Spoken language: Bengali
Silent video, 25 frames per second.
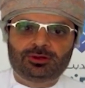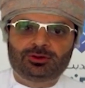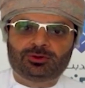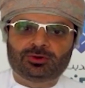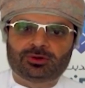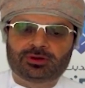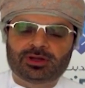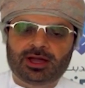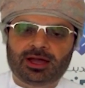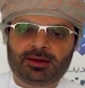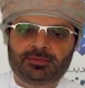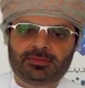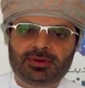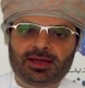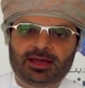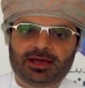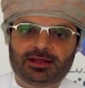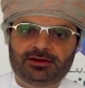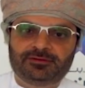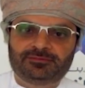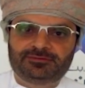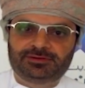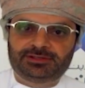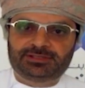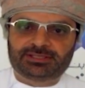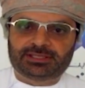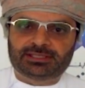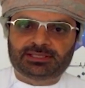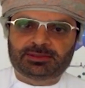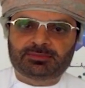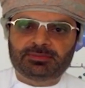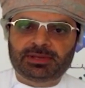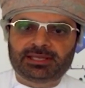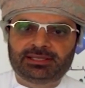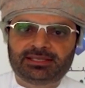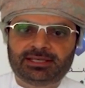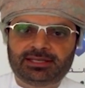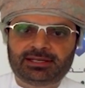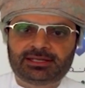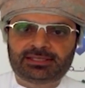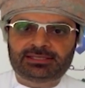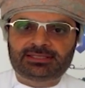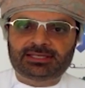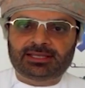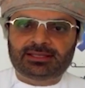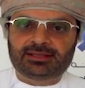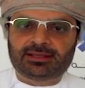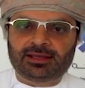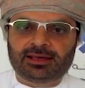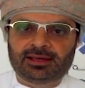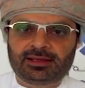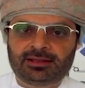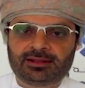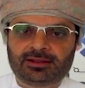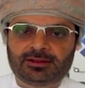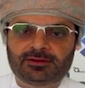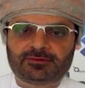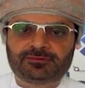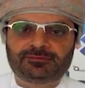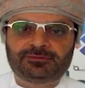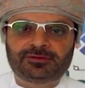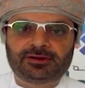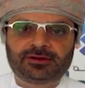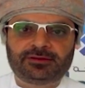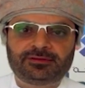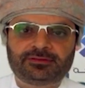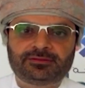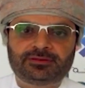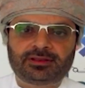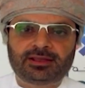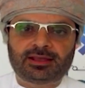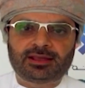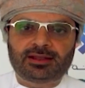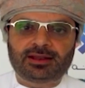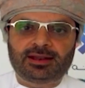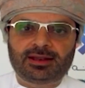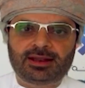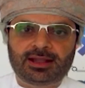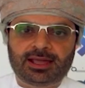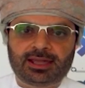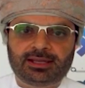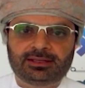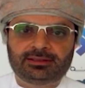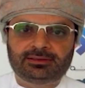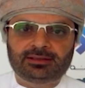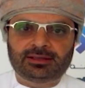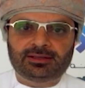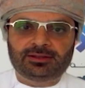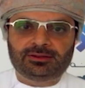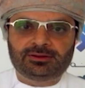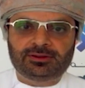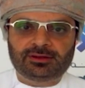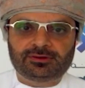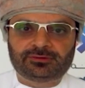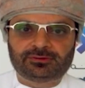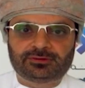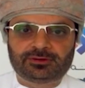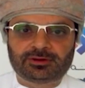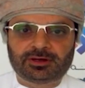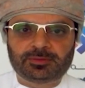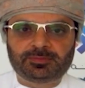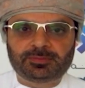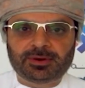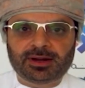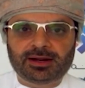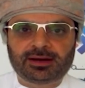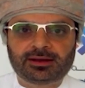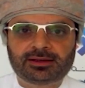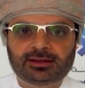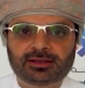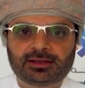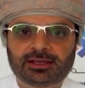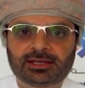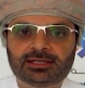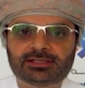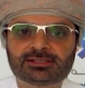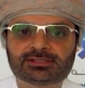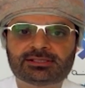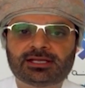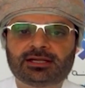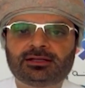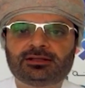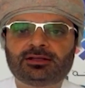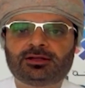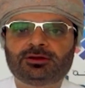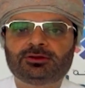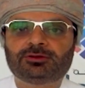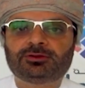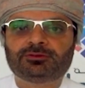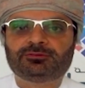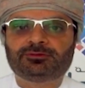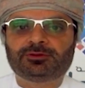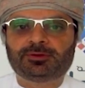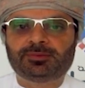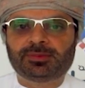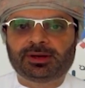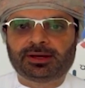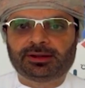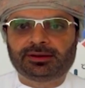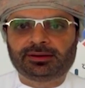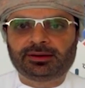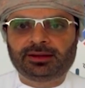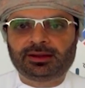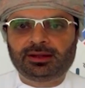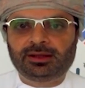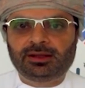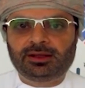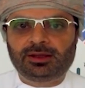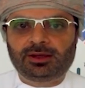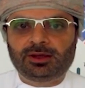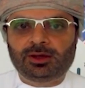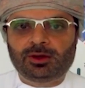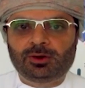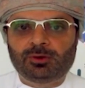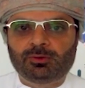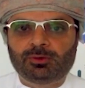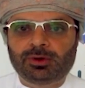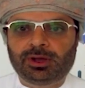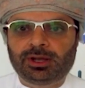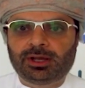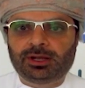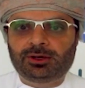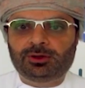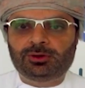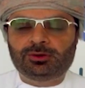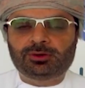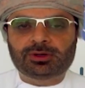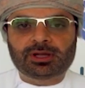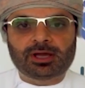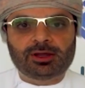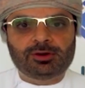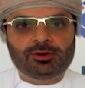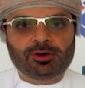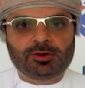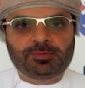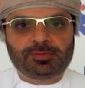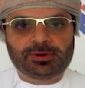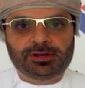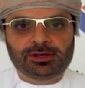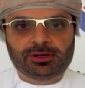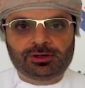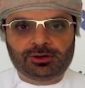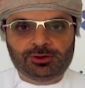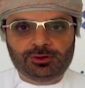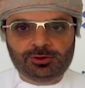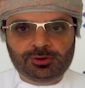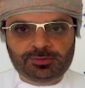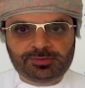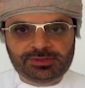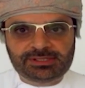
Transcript: to come and visit Medina Sadan, the first light industrial park in Sultanate of Oman, where you can open new